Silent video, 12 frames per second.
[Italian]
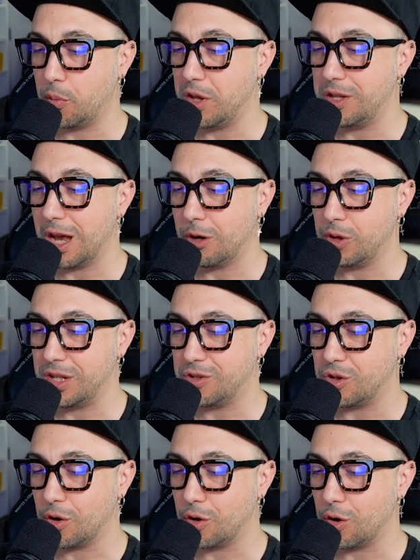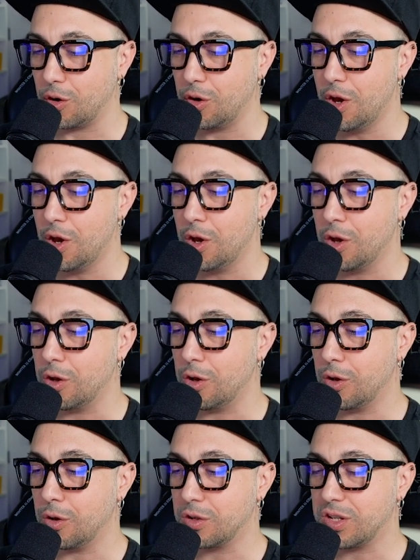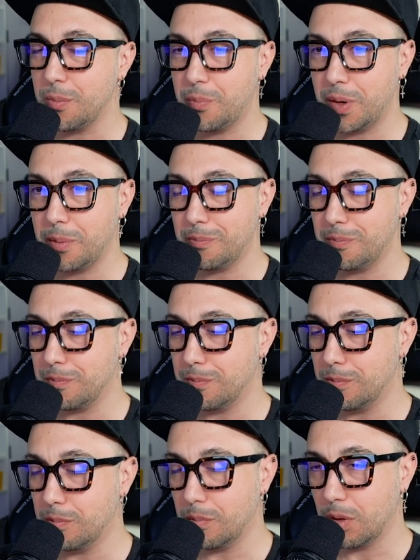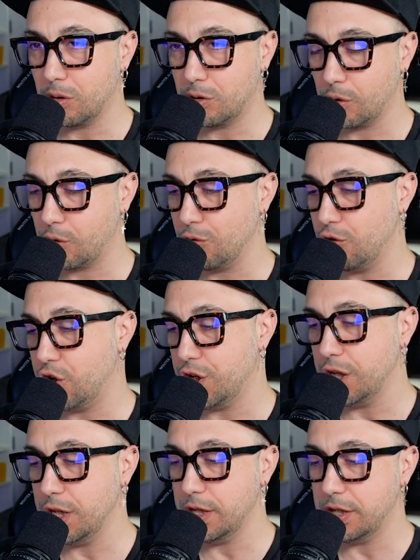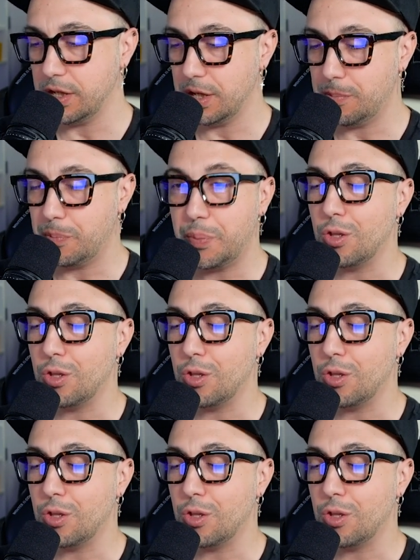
Poi i dialoghi sono eh, sempre molto concisi.